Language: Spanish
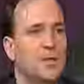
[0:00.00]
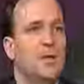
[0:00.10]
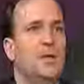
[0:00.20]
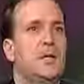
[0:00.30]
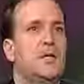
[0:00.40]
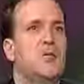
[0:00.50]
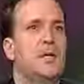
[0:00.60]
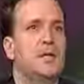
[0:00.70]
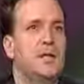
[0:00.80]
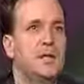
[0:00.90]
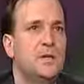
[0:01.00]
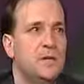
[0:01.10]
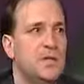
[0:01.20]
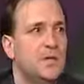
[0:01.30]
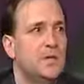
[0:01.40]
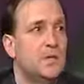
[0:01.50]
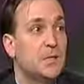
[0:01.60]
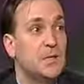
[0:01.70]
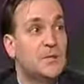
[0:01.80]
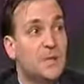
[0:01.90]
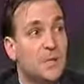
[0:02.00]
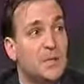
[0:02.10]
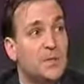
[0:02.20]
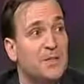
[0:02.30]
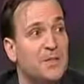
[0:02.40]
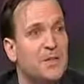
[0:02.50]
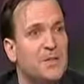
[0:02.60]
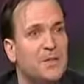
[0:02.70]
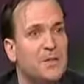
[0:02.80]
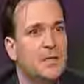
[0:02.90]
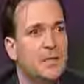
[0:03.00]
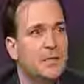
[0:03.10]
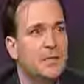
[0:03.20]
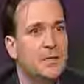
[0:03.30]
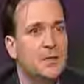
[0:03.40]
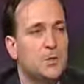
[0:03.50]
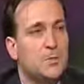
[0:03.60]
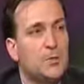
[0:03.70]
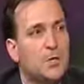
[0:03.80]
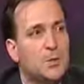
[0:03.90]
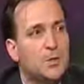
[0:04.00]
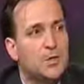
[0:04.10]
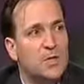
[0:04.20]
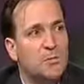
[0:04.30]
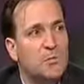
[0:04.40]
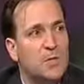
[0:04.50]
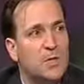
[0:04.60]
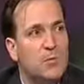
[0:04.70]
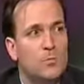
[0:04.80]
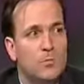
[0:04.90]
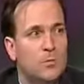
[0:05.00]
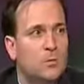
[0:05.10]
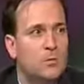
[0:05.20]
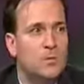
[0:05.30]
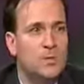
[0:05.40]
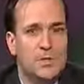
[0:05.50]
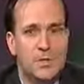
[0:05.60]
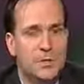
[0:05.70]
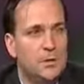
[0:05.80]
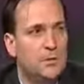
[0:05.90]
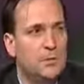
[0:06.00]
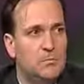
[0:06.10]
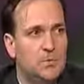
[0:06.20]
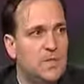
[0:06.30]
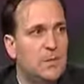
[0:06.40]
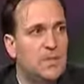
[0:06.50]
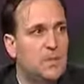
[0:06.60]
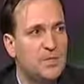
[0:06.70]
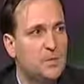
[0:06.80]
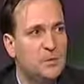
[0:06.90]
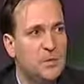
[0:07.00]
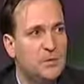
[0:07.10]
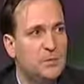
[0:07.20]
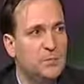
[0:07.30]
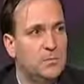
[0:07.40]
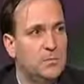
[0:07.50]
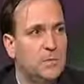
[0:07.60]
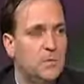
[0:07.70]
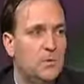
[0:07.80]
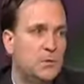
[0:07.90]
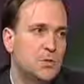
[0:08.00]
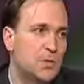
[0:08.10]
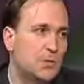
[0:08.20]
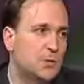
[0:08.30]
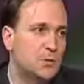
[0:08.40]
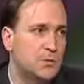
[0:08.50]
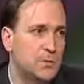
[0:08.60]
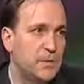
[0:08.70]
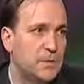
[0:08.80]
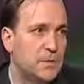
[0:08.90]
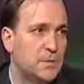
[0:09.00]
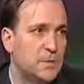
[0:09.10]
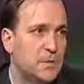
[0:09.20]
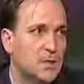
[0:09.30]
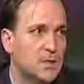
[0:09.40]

La singularidad de Hipatia reside precisamente en que es como un islote en un mundo eh, totalmente masculino, en todos, a todos los niveles.